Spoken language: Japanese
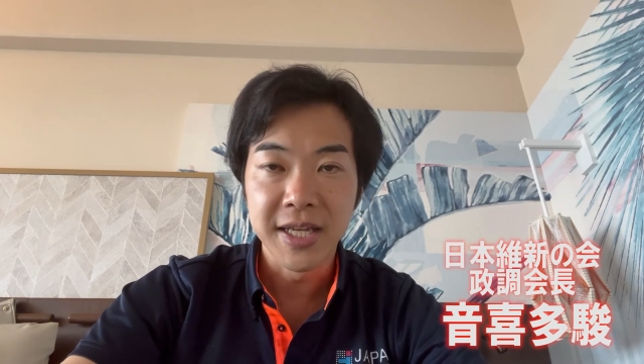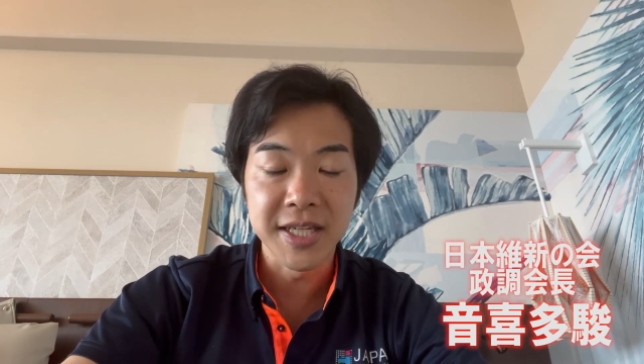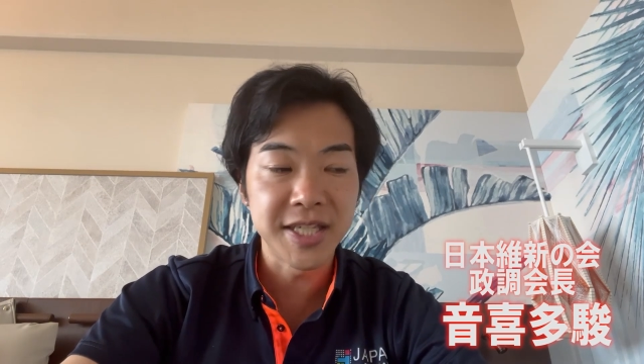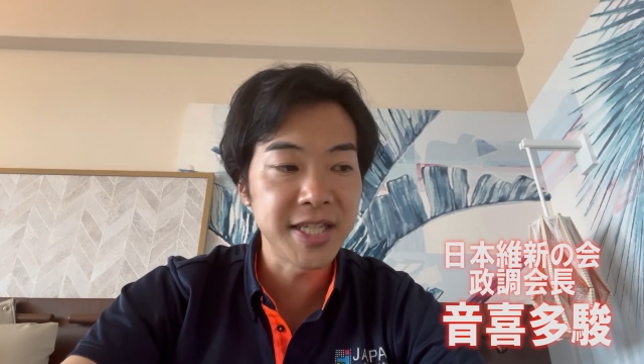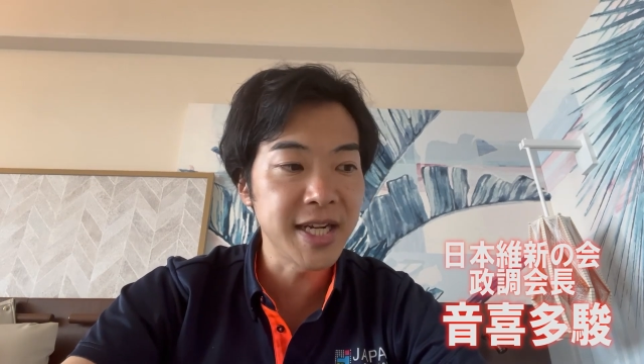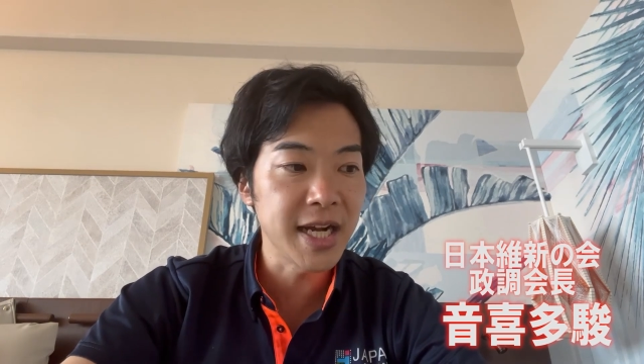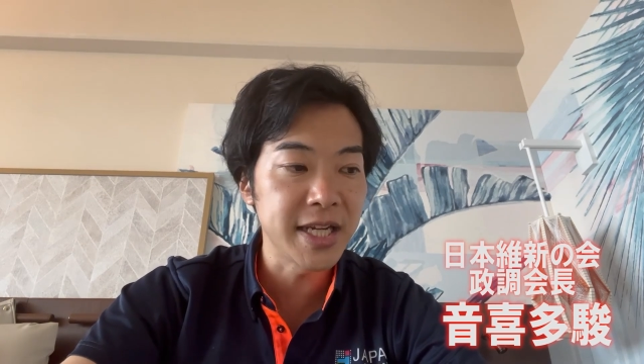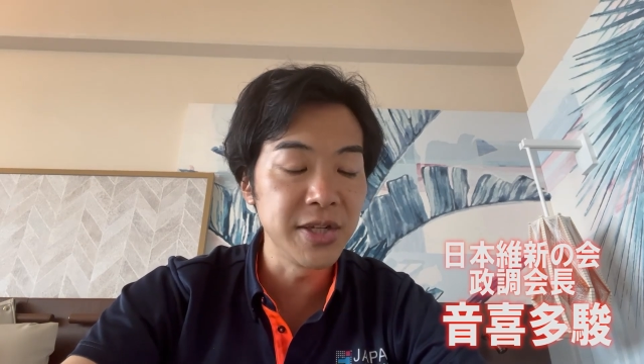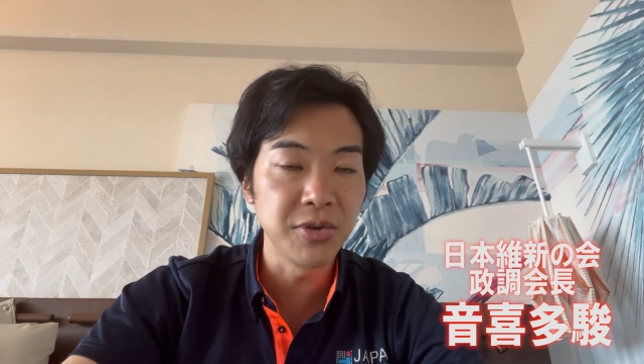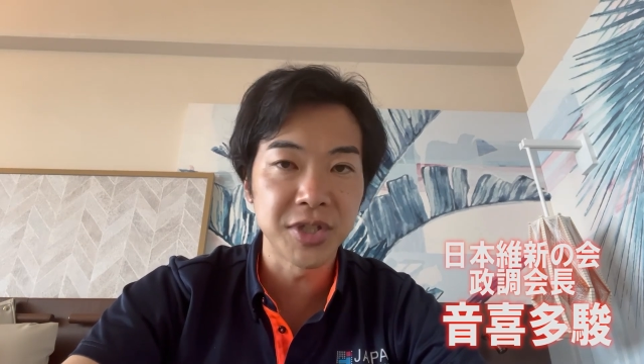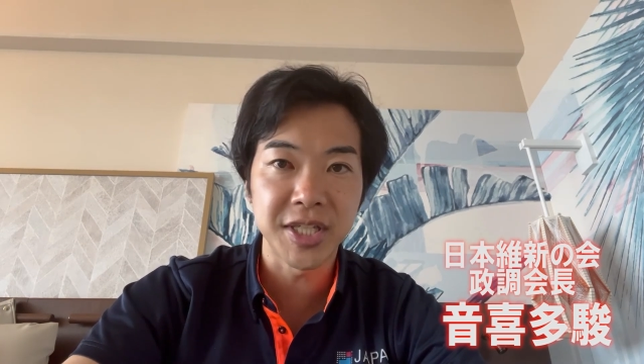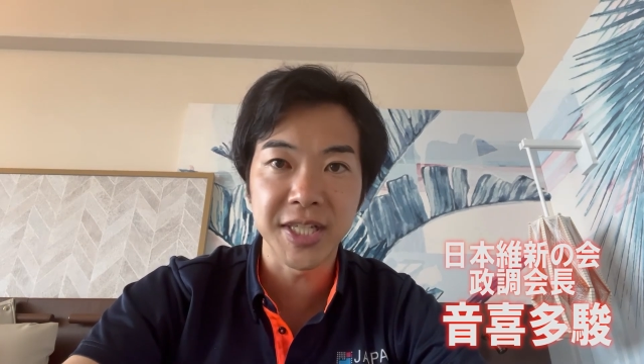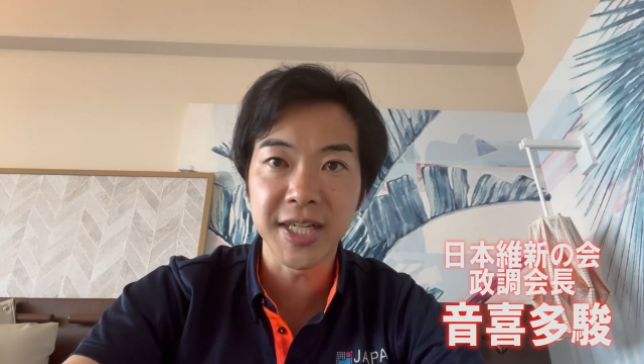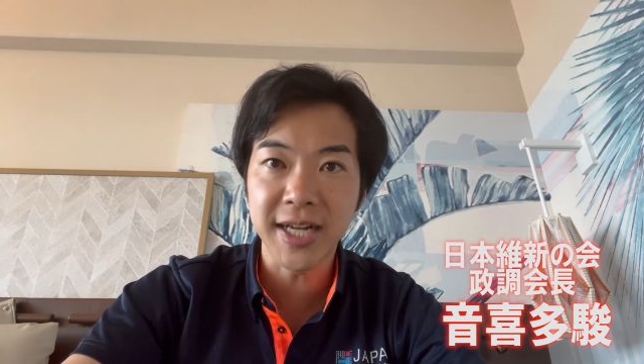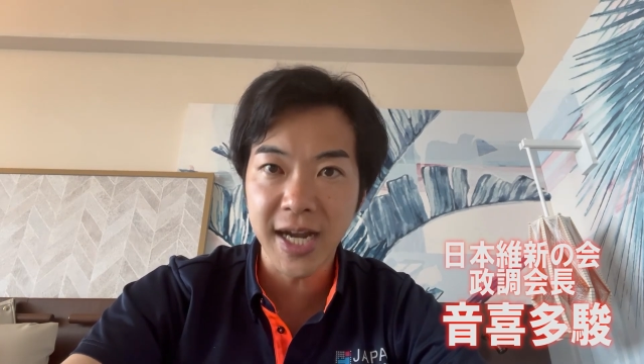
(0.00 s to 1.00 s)
石垣の
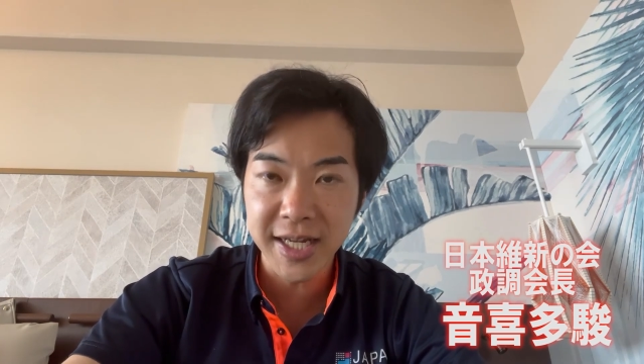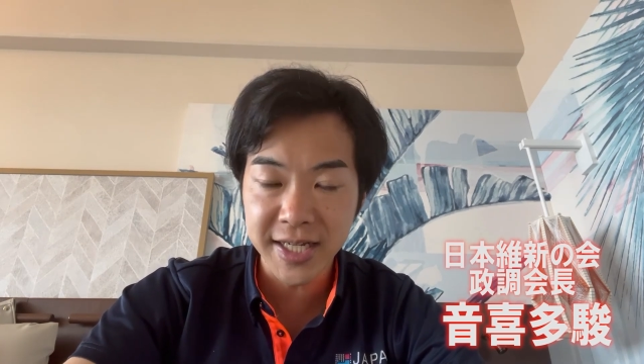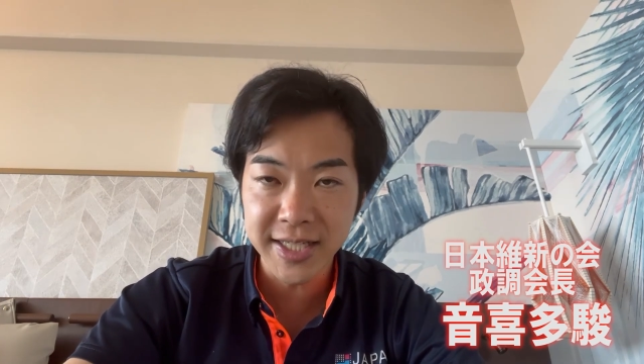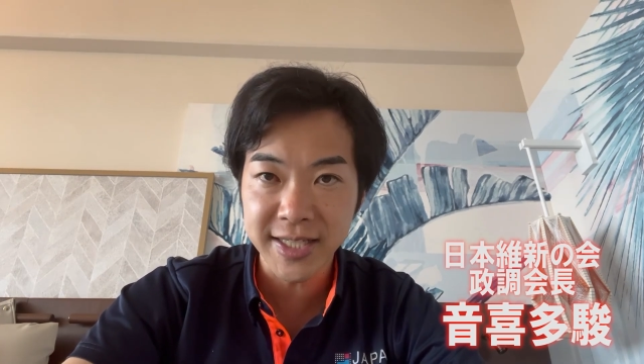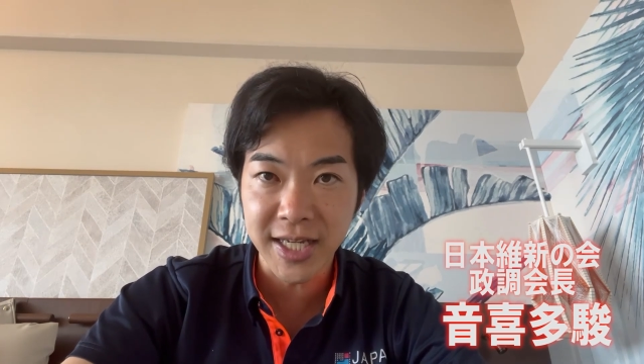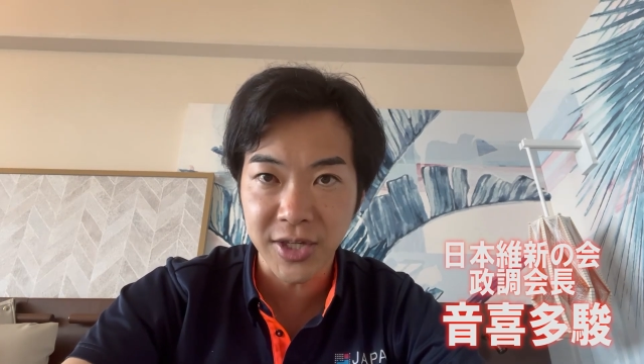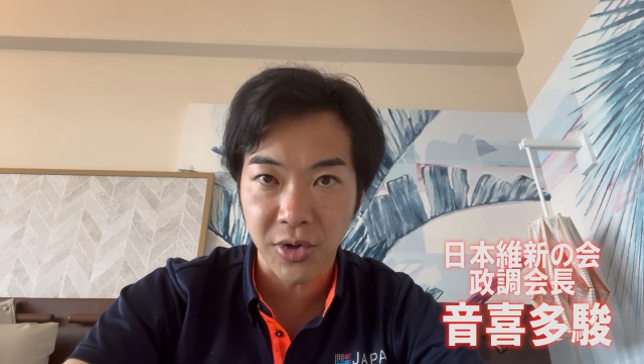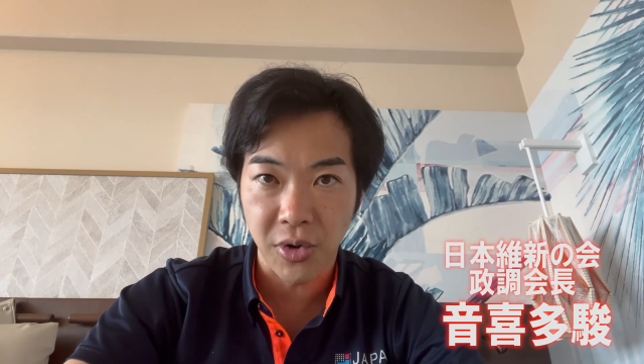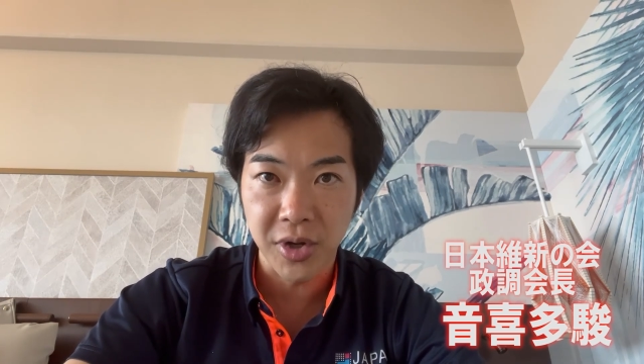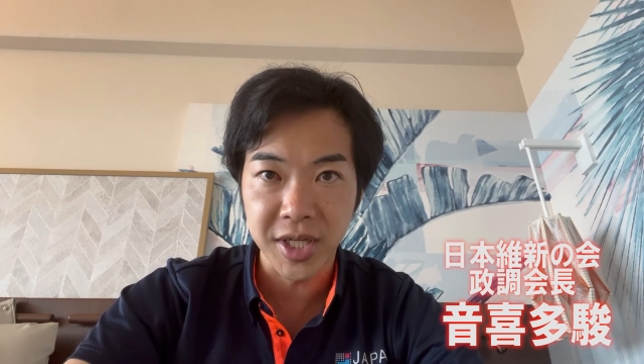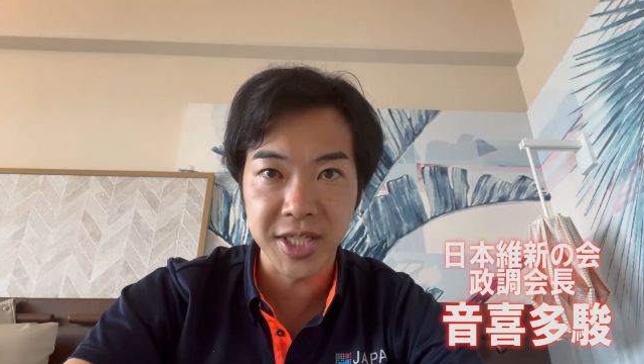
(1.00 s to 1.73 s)
市議会議員選挙、